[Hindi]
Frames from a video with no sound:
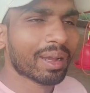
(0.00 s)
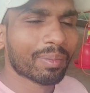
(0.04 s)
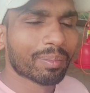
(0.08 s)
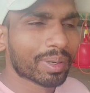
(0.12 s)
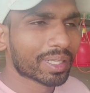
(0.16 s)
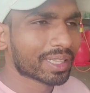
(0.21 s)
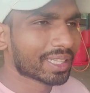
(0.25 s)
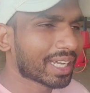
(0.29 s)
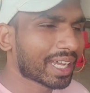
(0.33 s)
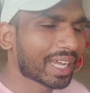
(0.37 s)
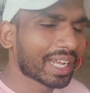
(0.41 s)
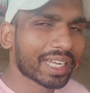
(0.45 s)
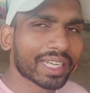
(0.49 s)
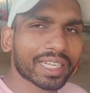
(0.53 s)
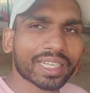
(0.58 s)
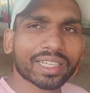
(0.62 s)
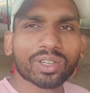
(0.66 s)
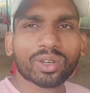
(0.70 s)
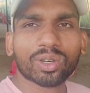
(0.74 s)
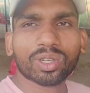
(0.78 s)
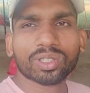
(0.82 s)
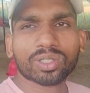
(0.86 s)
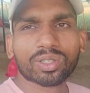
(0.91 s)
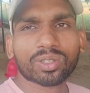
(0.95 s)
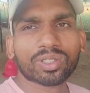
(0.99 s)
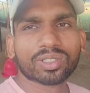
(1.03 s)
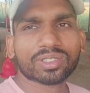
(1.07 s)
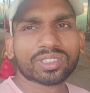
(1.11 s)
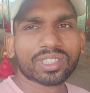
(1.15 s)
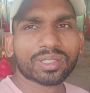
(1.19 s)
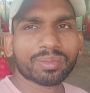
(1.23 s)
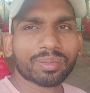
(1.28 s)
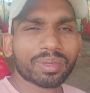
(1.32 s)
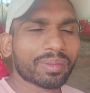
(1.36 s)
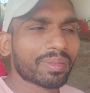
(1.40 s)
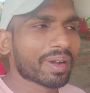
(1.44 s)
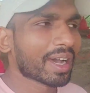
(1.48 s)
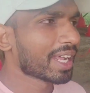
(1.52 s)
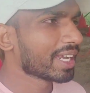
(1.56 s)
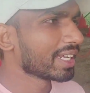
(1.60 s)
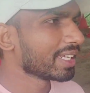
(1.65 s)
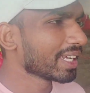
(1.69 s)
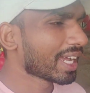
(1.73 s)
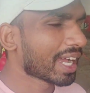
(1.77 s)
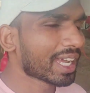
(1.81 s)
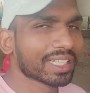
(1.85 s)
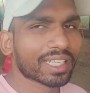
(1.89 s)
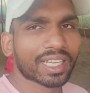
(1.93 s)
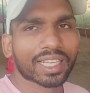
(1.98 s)
पता नहीं कौन कौन सी बीमारी
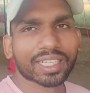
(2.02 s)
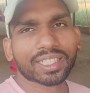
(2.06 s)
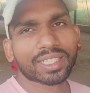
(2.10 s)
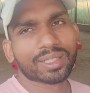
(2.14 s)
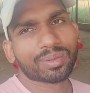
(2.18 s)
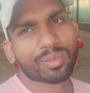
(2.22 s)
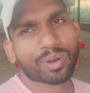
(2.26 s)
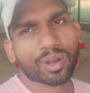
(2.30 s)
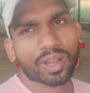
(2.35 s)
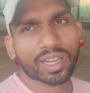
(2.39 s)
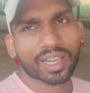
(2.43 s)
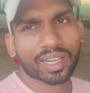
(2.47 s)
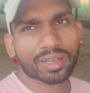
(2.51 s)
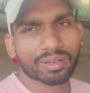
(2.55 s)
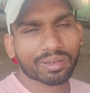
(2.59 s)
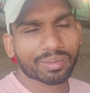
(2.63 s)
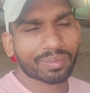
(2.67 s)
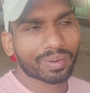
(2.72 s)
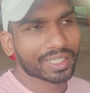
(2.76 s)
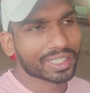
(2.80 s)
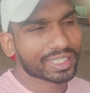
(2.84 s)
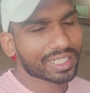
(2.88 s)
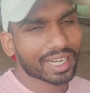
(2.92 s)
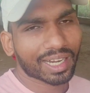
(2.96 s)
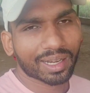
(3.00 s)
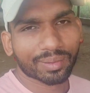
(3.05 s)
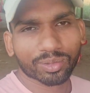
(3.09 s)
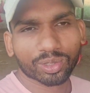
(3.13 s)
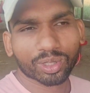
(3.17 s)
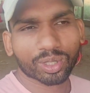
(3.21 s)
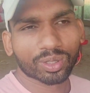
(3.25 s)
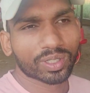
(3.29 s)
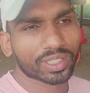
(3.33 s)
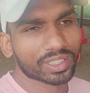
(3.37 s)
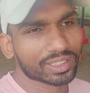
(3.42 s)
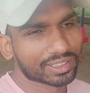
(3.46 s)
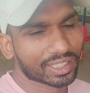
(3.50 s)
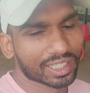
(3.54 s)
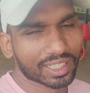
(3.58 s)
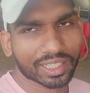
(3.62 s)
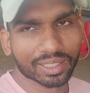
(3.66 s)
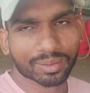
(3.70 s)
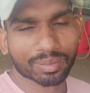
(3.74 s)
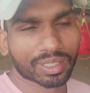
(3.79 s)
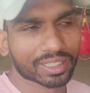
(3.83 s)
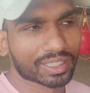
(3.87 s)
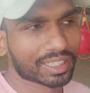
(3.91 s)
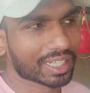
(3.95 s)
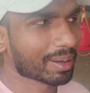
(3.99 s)
आ जाती बॉयलर में भैया हम तो वैसे नहीं
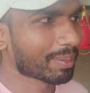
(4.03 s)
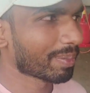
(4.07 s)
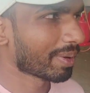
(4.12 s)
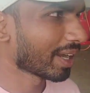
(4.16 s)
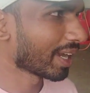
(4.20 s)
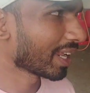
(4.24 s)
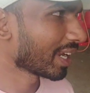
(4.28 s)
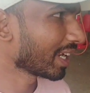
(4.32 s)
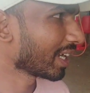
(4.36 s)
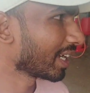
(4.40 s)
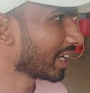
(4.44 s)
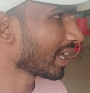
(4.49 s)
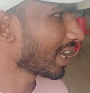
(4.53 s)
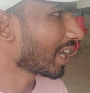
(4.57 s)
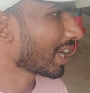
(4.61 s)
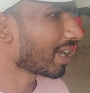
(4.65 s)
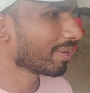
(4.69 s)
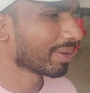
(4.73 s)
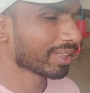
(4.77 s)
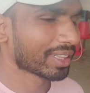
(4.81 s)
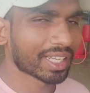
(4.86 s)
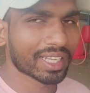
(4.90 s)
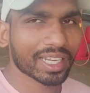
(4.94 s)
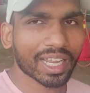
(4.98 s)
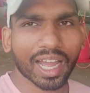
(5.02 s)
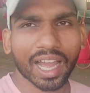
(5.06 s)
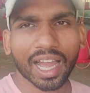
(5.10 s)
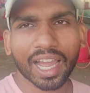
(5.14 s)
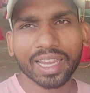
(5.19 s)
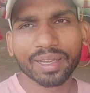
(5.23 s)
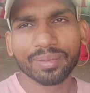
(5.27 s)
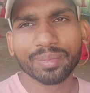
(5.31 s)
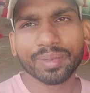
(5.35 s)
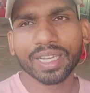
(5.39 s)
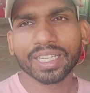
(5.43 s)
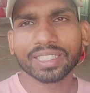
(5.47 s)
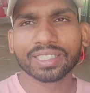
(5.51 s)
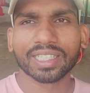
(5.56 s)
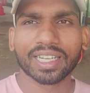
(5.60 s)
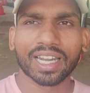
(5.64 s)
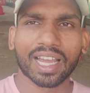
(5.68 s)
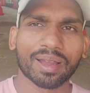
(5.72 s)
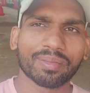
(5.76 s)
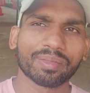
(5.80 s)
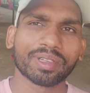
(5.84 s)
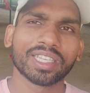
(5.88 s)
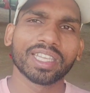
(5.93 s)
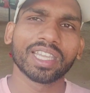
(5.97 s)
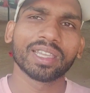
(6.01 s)
बता पा रहे कहा बताए आईबीएच
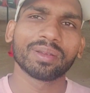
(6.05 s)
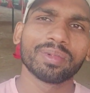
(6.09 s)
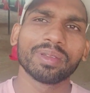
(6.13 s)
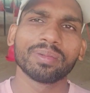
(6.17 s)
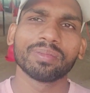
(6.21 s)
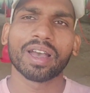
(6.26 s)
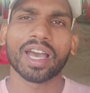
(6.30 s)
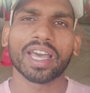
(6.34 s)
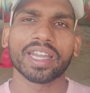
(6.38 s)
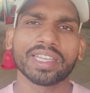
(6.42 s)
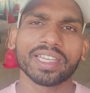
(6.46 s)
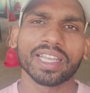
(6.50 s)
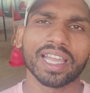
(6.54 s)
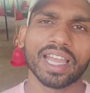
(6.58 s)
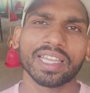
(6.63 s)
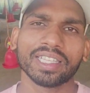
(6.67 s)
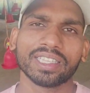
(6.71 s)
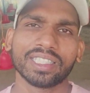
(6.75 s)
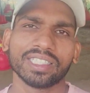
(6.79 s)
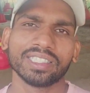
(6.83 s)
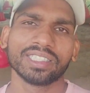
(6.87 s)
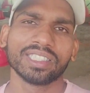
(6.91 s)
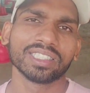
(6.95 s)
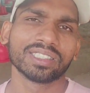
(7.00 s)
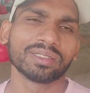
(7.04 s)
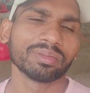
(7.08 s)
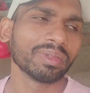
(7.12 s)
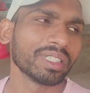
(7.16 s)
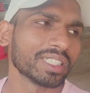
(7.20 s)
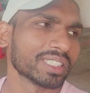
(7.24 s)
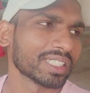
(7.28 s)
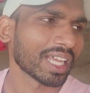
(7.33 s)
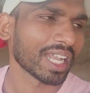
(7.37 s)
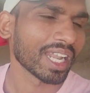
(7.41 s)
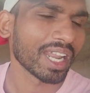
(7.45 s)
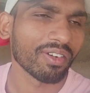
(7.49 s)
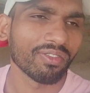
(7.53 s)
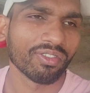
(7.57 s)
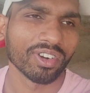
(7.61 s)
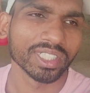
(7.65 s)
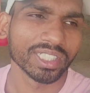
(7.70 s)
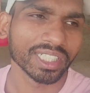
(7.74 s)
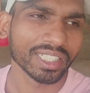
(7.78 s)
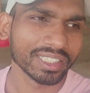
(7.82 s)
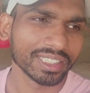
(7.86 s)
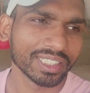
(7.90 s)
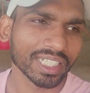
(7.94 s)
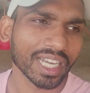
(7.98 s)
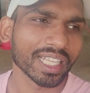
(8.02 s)
नाम की एक बीमारी आई थी जिसमें साला
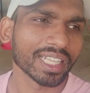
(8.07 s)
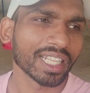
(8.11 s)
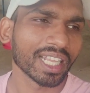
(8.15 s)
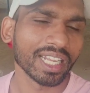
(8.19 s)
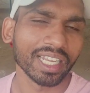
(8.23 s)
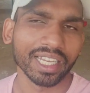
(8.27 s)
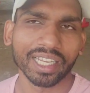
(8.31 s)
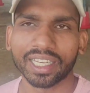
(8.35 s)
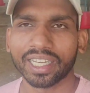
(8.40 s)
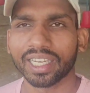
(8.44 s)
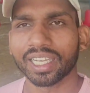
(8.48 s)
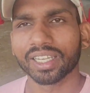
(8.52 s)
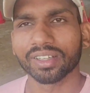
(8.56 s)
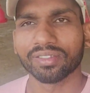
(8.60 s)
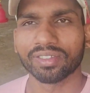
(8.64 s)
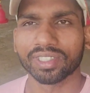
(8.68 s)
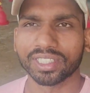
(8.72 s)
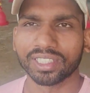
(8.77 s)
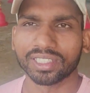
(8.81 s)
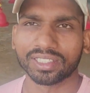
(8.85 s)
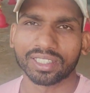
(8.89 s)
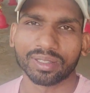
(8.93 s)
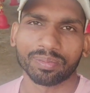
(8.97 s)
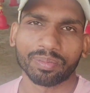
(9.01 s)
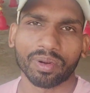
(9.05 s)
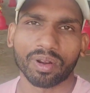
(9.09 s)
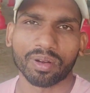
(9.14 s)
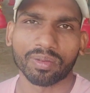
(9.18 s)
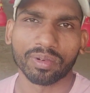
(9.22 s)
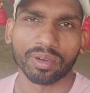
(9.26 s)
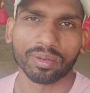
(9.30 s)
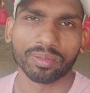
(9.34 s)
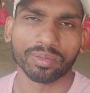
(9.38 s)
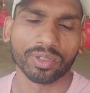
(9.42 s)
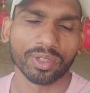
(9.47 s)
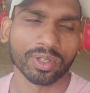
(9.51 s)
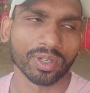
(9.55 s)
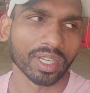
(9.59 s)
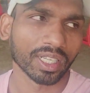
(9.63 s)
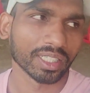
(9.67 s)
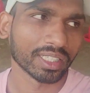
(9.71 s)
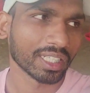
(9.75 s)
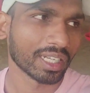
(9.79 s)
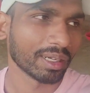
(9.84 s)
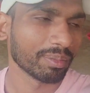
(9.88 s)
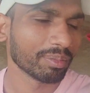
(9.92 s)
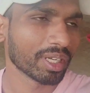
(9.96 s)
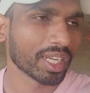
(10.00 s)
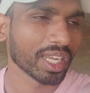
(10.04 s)
वजन ज्यादा लेने की वजह से प्रॉब्लम हो रहा
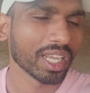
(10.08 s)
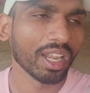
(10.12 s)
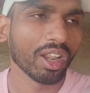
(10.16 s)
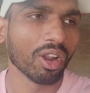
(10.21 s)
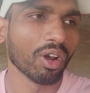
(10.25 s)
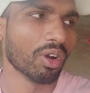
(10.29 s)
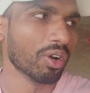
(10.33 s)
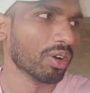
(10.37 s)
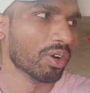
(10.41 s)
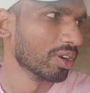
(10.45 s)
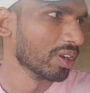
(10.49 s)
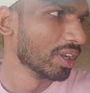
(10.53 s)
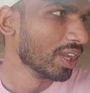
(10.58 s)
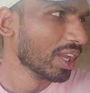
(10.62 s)
था हम कह लो